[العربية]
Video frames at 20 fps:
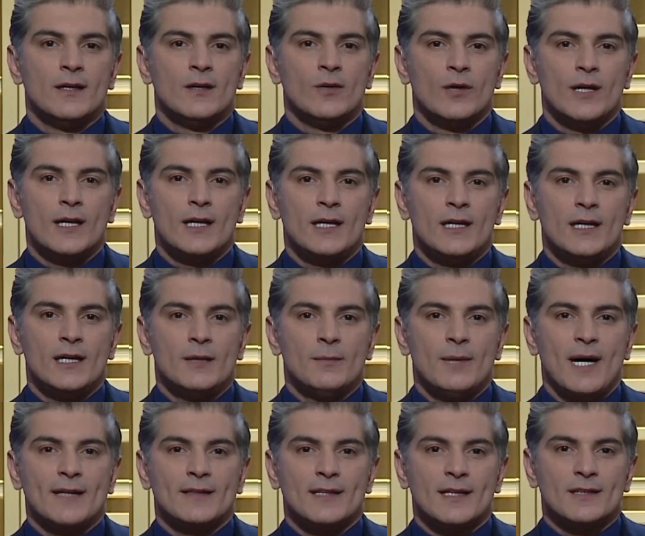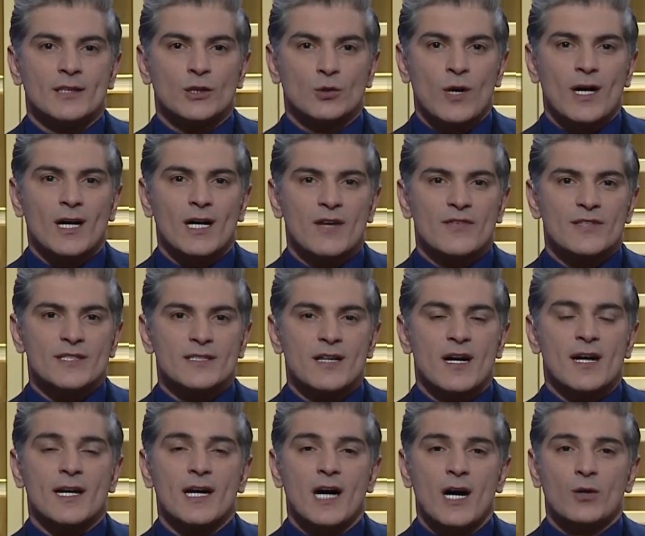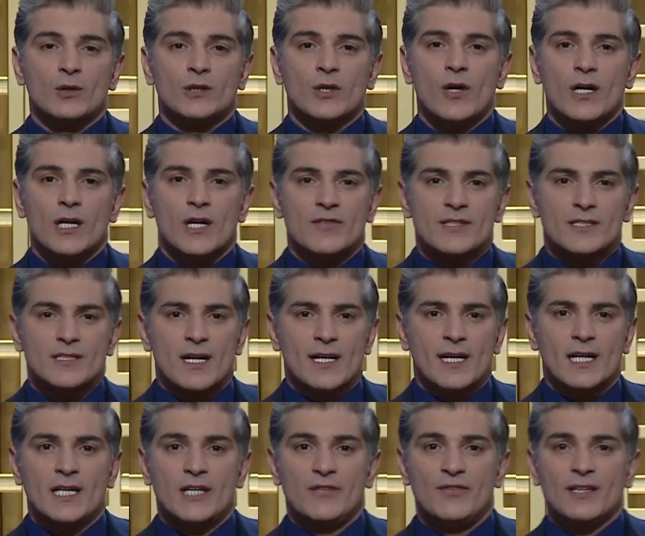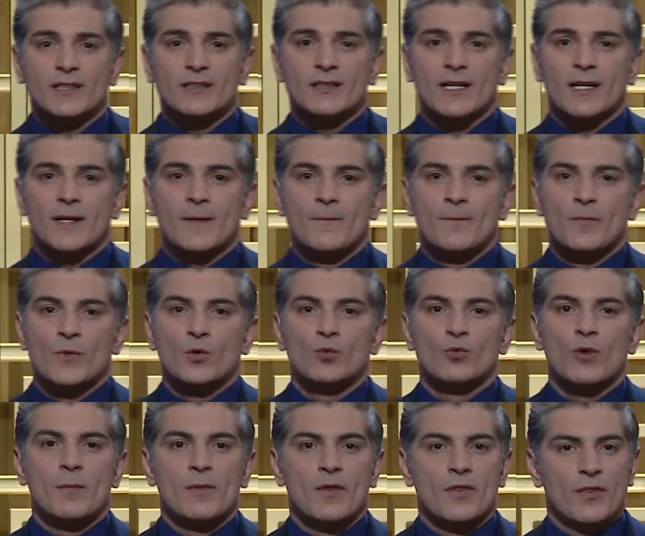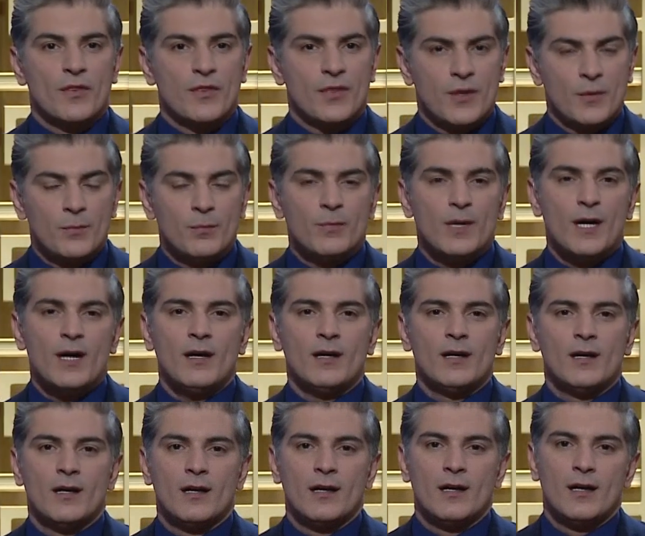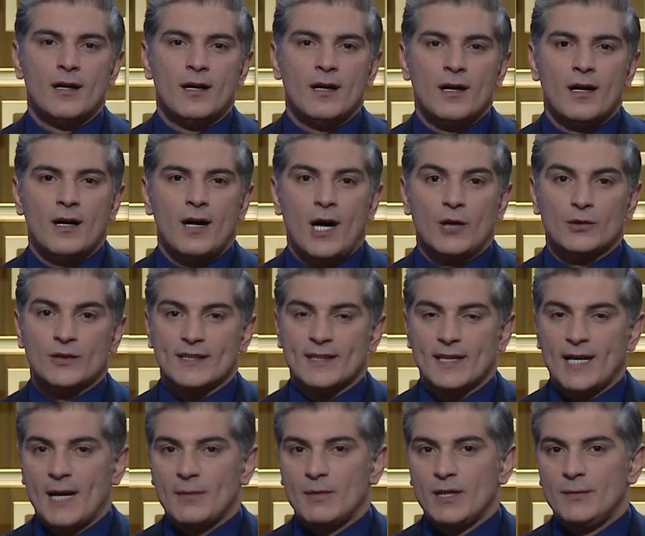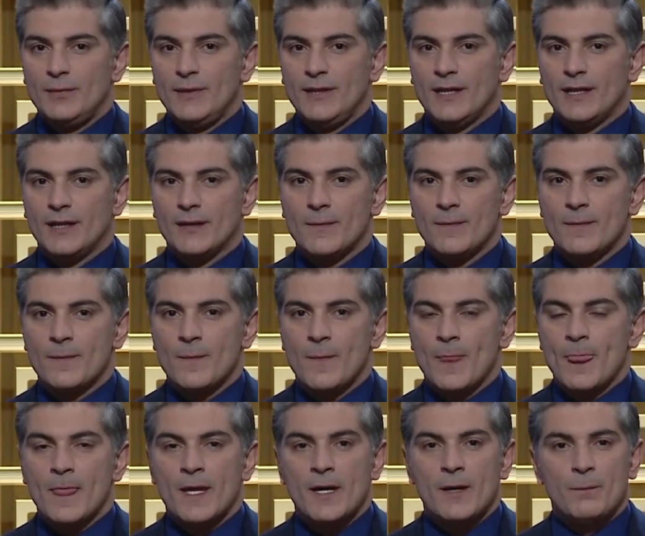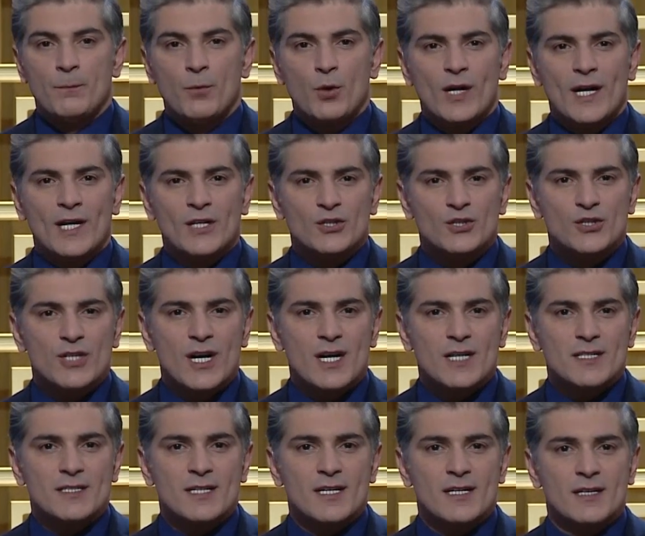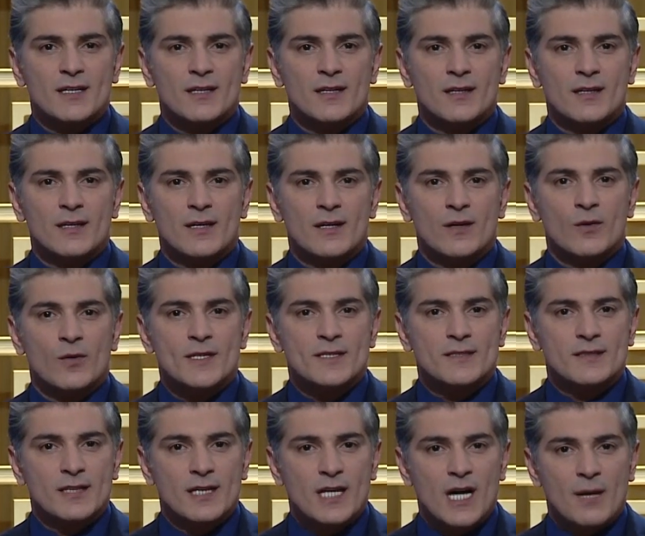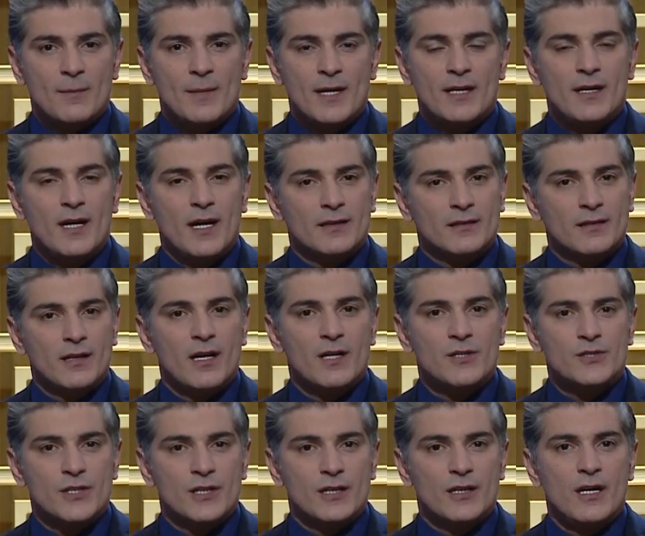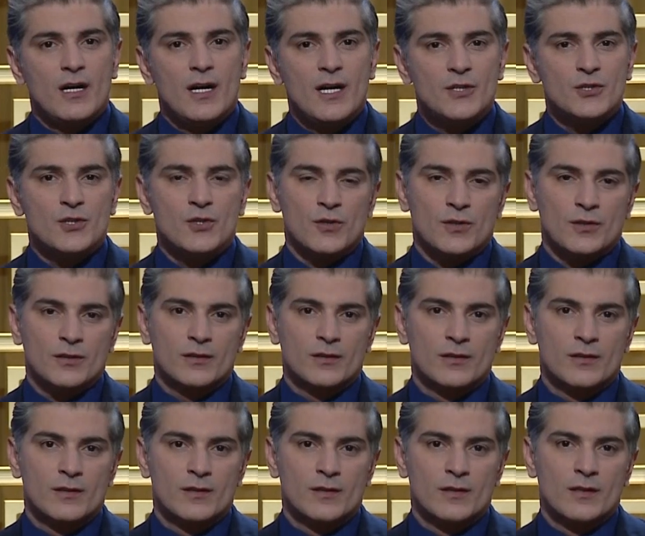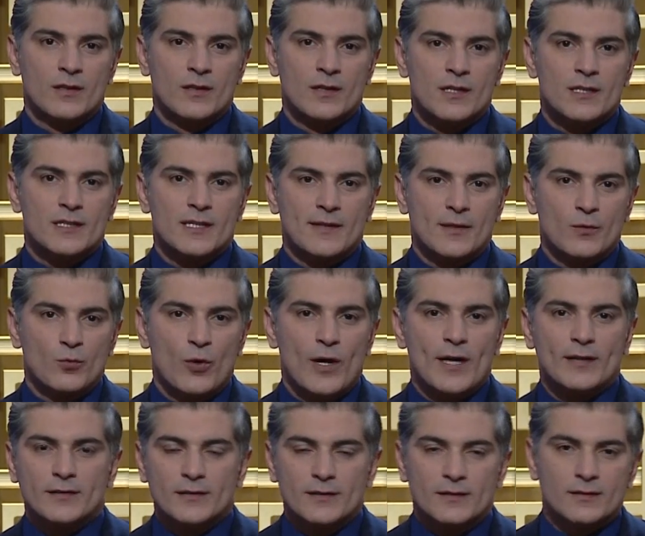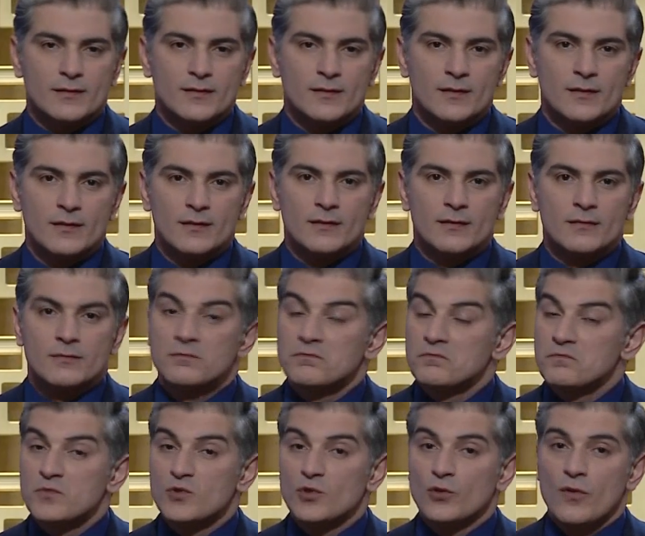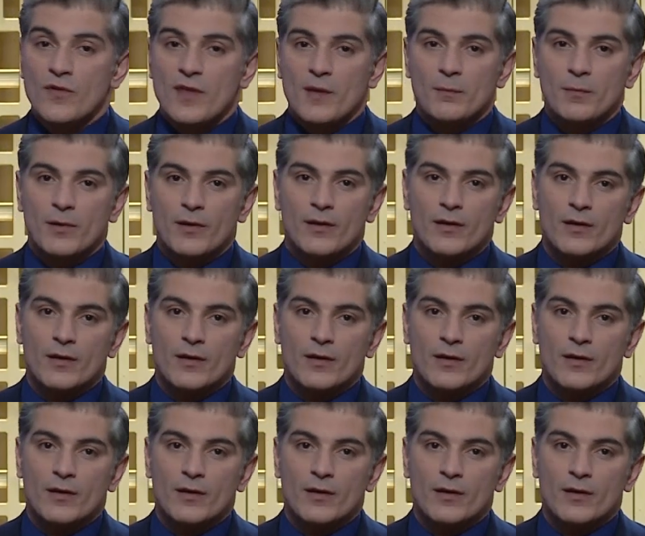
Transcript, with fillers: واللي بعد أن تتوقف إصدارها أو توقف إصدارها لفترة ومن ثم عودة العمل بها بقى إنجازها واستلامها يحتاج إلى أشهر زين المواطن شنو ذنبه